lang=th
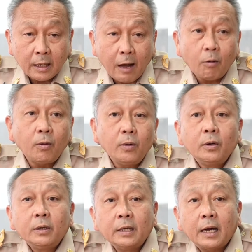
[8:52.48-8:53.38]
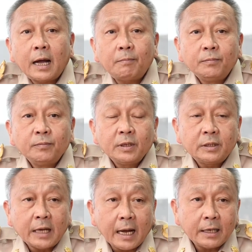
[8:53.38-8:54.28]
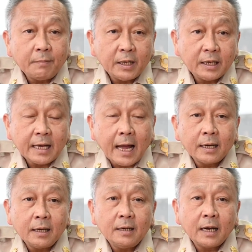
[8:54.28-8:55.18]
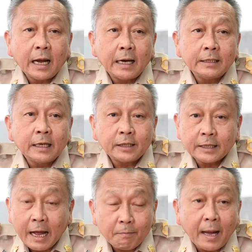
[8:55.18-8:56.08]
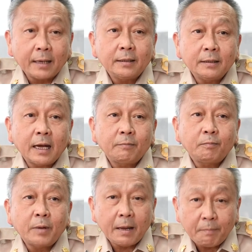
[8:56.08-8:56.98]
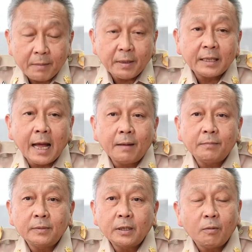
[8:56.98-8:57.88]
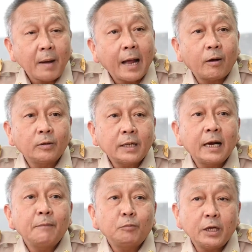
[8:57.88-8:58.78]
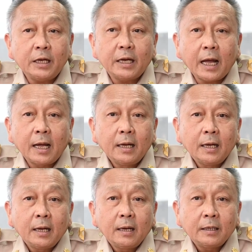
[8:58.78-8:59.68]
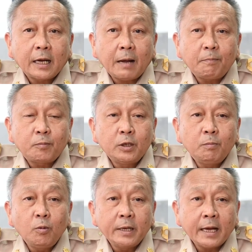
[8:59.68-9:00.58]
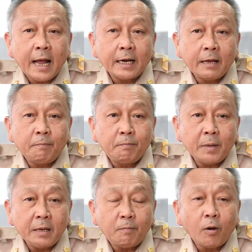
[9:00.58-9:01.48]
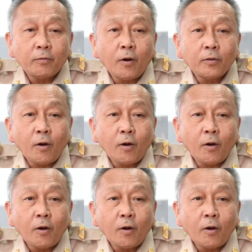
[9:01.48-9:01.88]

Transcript: เรานะครับจะดำเนินการในเรื่องอารยสถาปัตนะครับให้เป็นไปตามนโยบายของท่านรัฐมนตรีเนี่ยนะครับ คือพูดง่ายๆ ในปี พศ